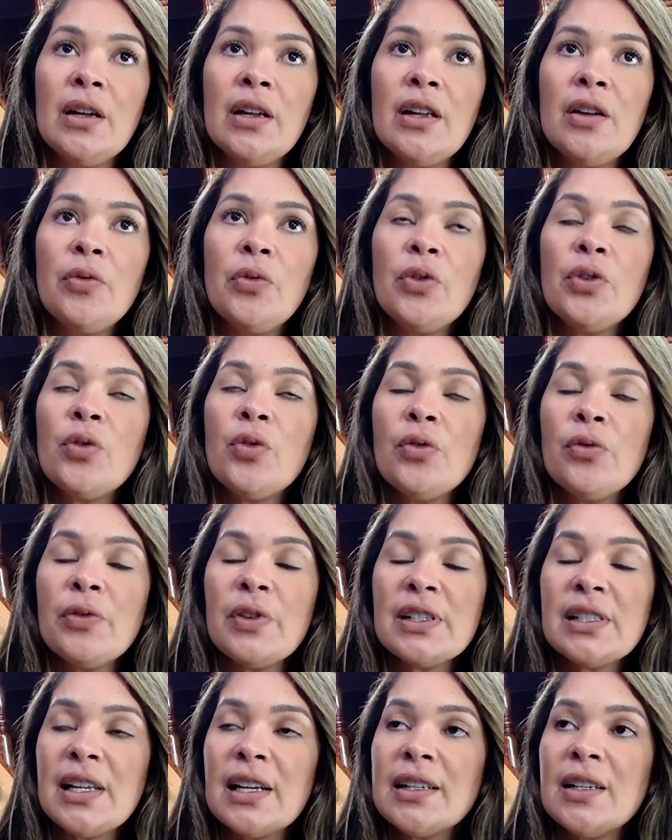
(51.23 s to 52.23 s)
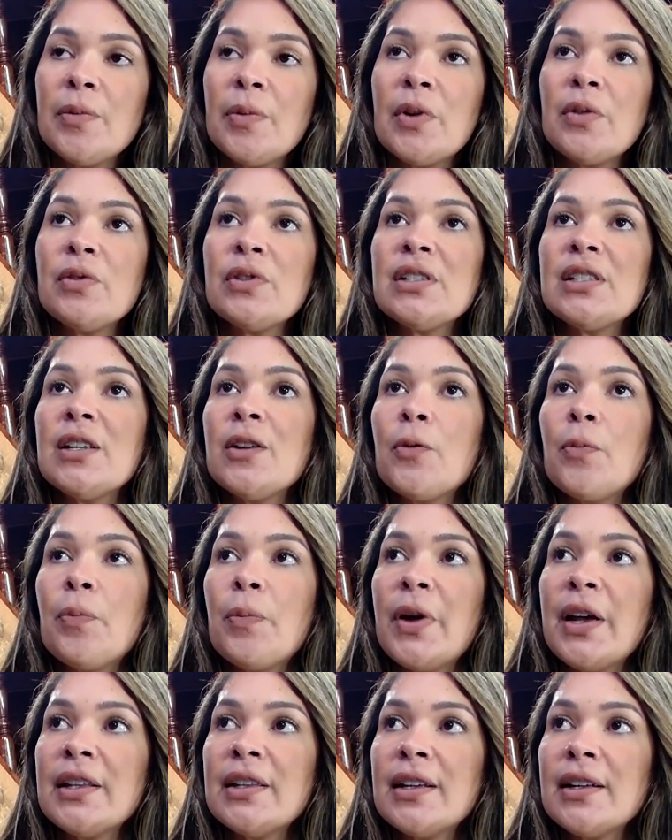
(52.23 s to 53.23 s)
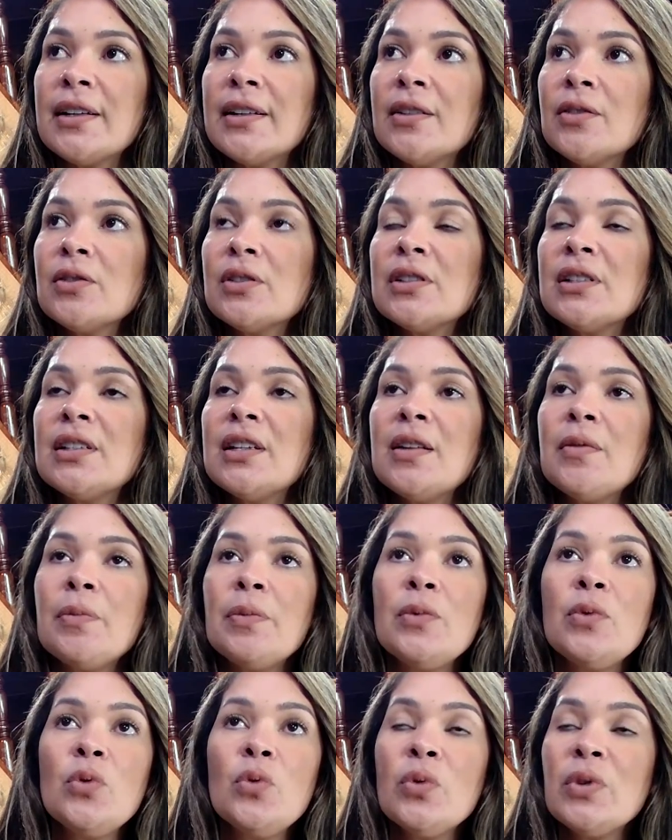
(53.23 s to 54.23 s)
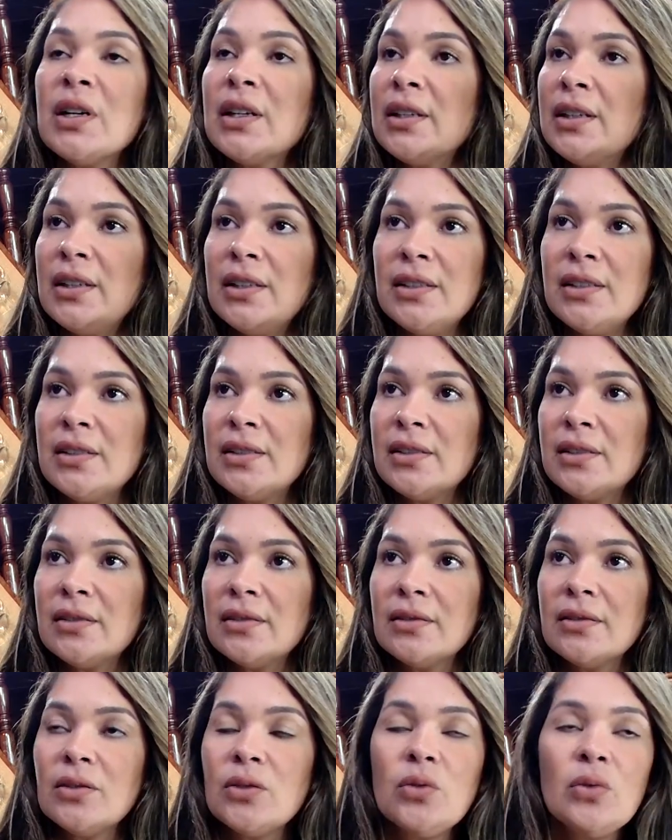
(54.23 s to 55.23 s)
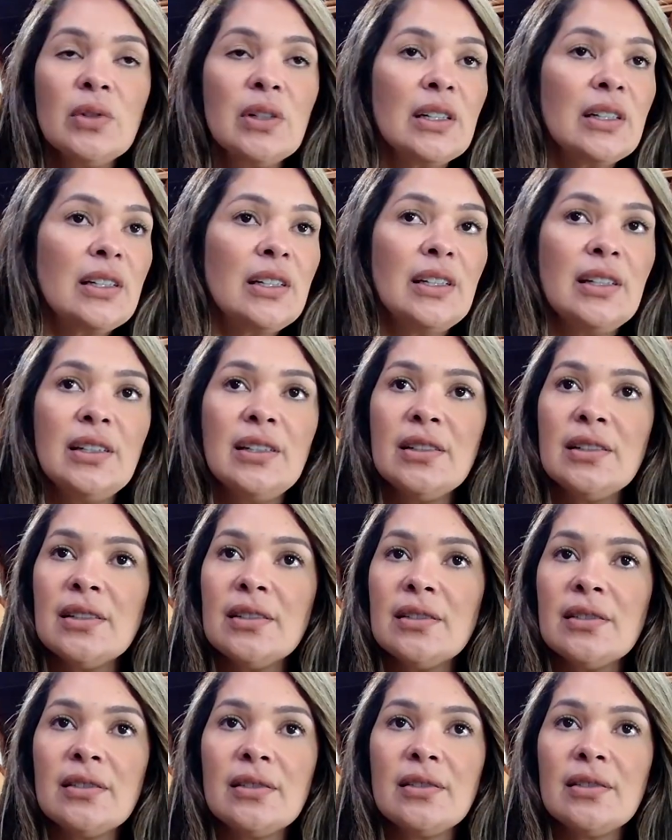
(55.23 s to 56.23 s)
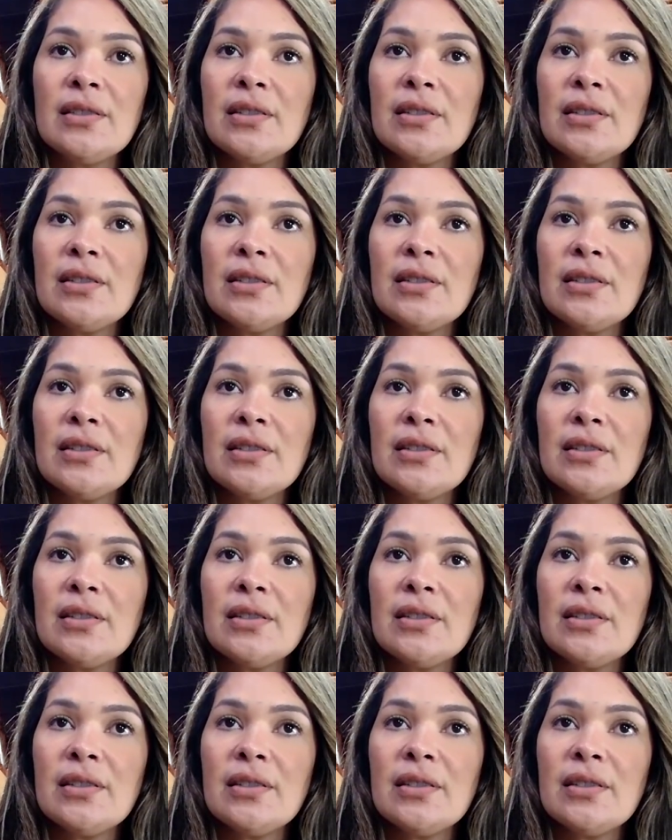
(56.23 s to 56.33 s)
Eu vou confessar aqui para você, o Petecão sempre nunca quis, nunca quis